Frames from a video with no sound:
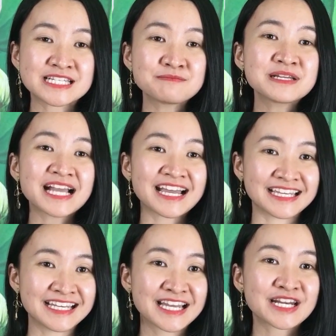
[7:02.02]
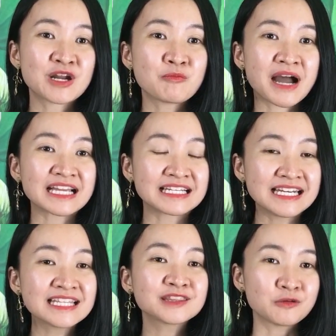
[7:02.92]
90 à, ngày đồng
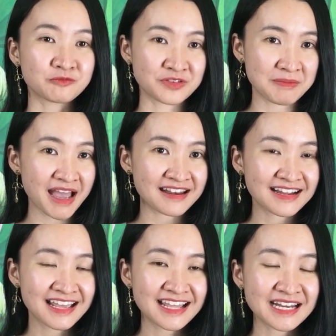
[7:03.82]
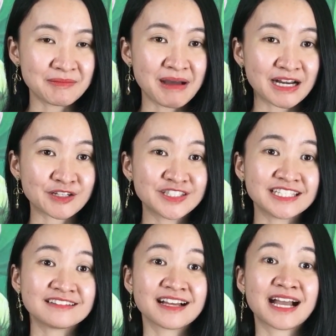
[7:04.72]
hành liên tục với bạn để bạn có
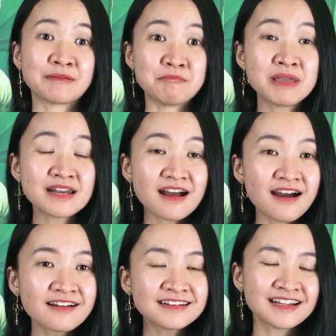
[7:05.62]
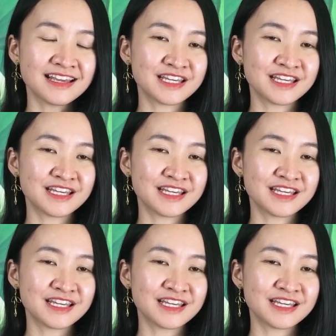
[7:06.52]
thể thực hành biết ơn,